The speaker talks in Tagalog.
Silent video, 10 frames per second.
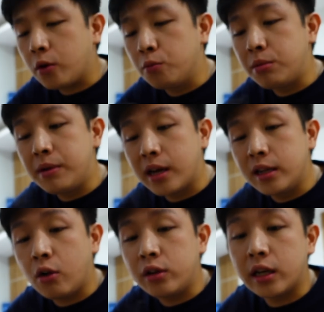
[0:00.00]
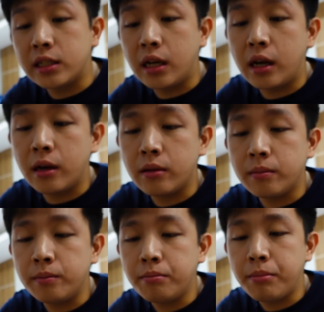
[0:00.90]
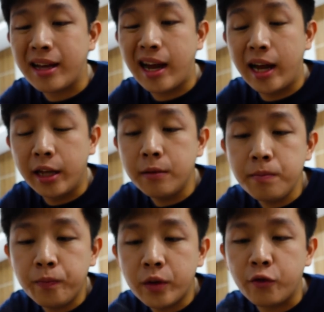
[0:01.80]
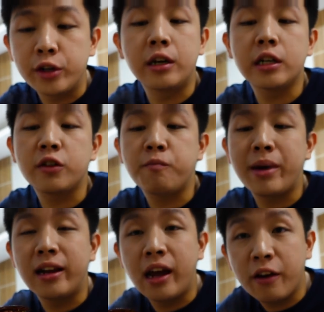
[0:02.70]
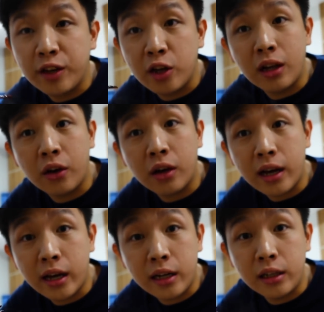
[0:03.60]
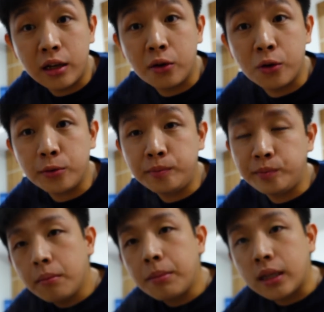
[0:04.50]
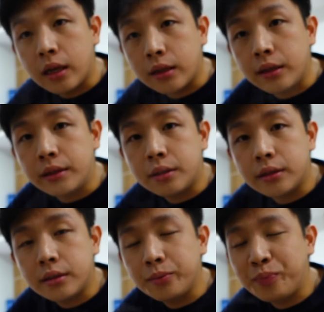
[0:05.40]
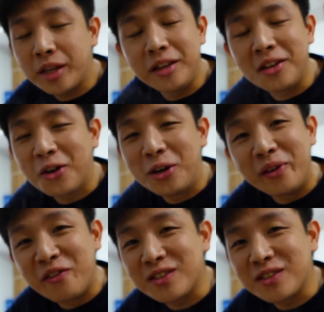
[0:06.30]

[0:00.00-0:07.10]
kung bibigyan ako ng isang pagkain for the rest of my life na yun lang yung kakainin ko, patatas. Hindi corned beef.